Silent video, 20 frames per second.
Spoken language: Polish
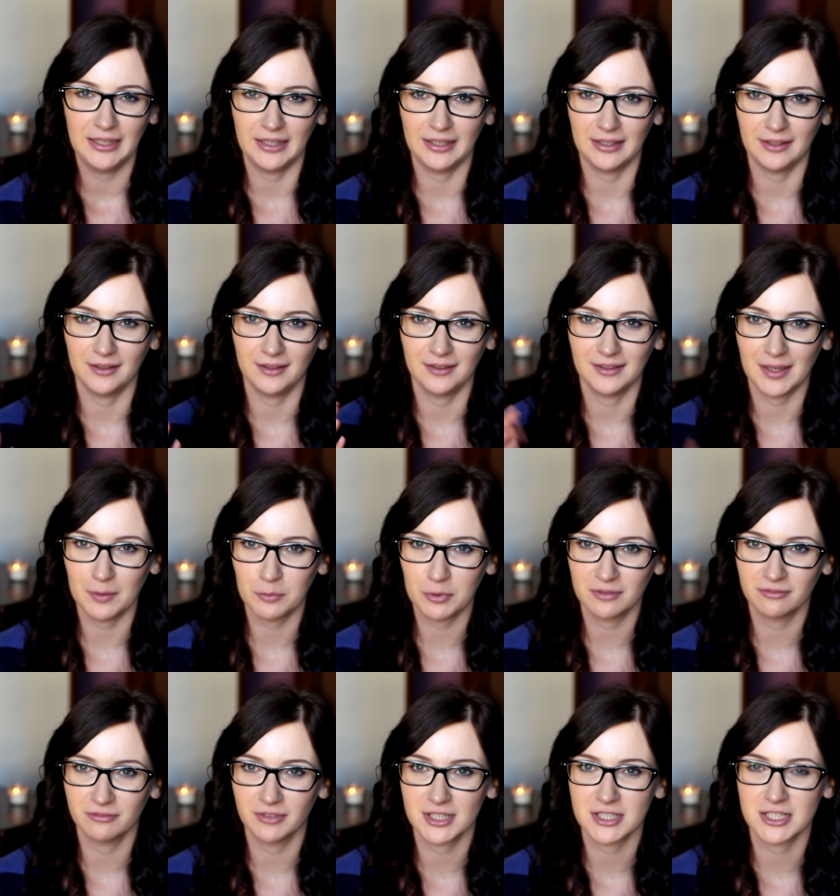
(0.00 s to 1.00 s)
E, ja
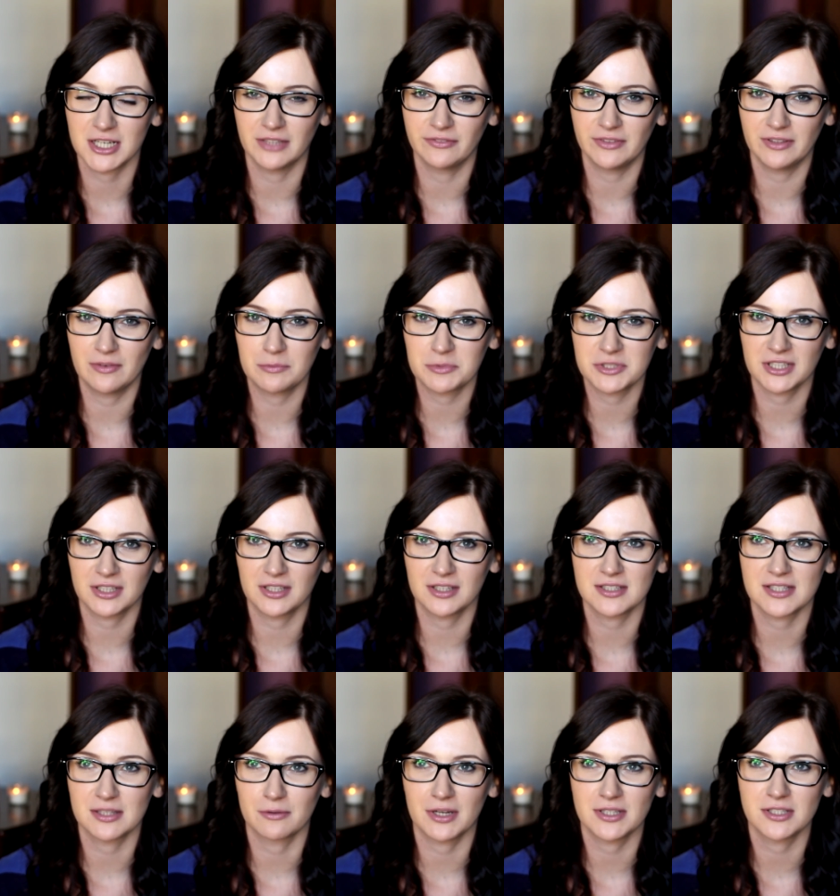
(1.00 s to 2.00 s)
byłam w Warszawie, wiem, że takie
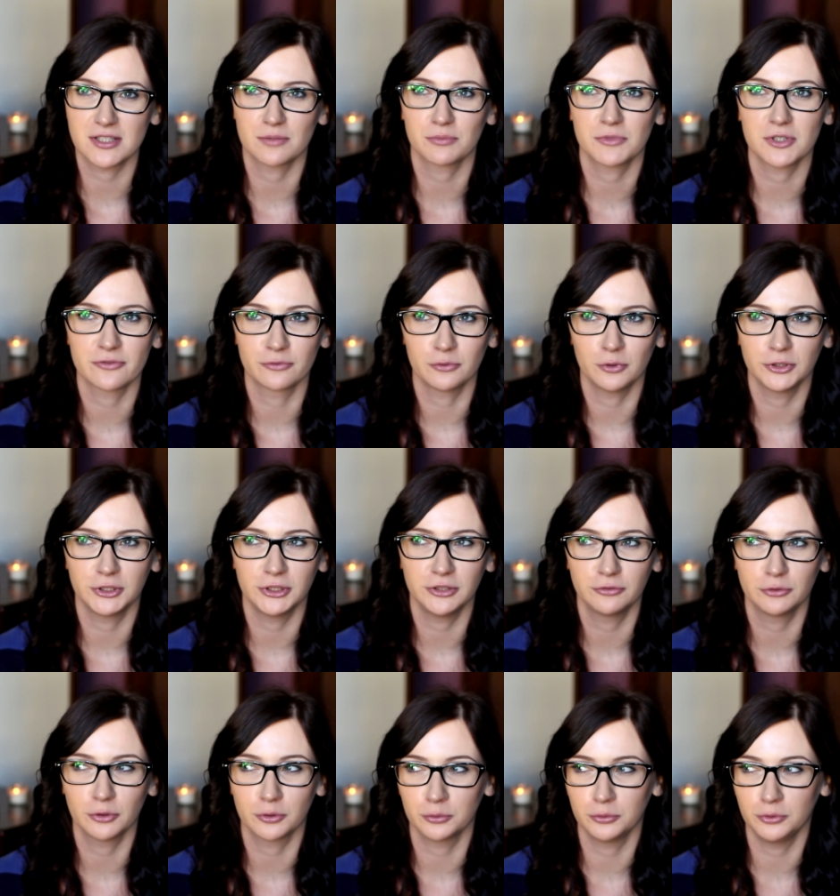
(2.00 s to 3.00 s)
restauracje są też w Łodzi,
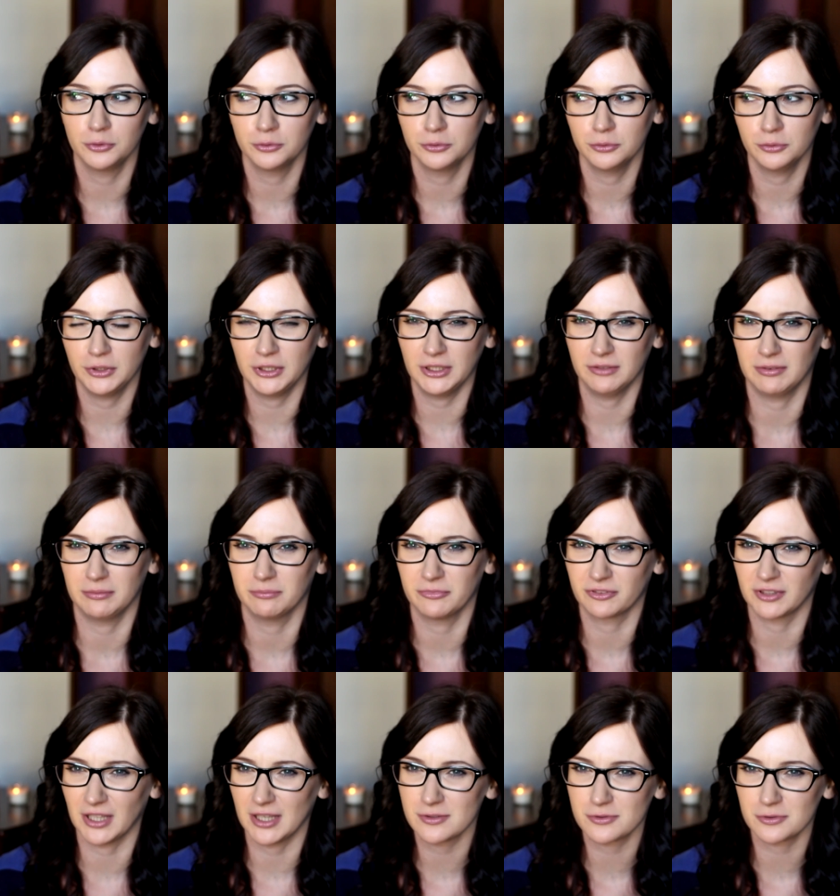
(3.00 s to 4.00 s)
w Toruniu i nie wiem,
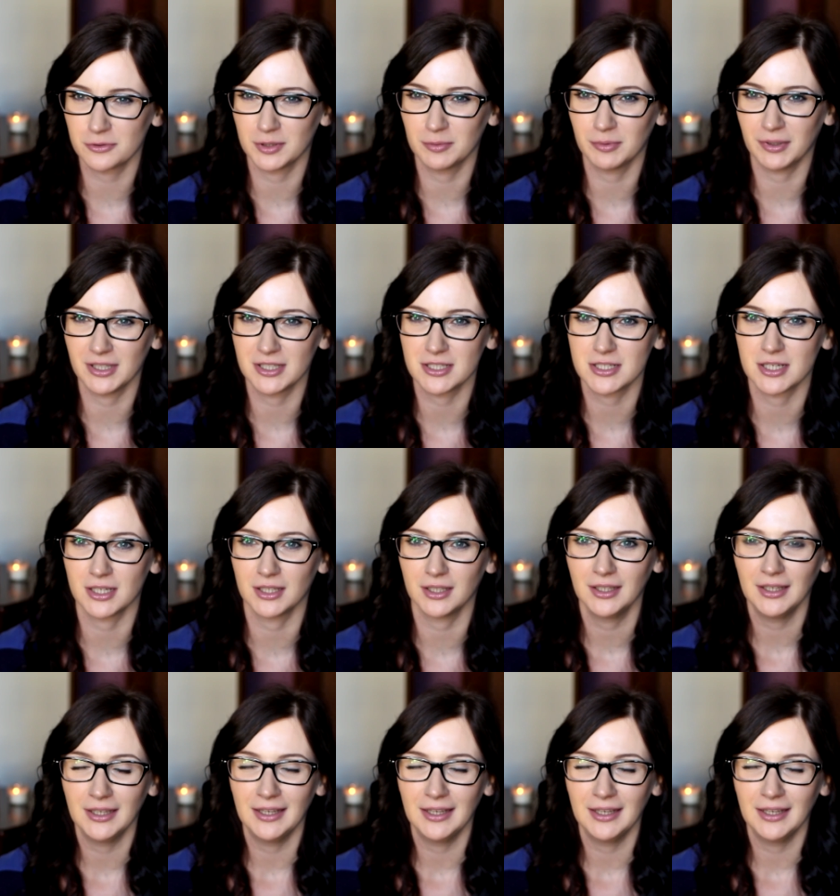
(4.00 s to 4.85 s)
w Gdańsku chyba jeszcze.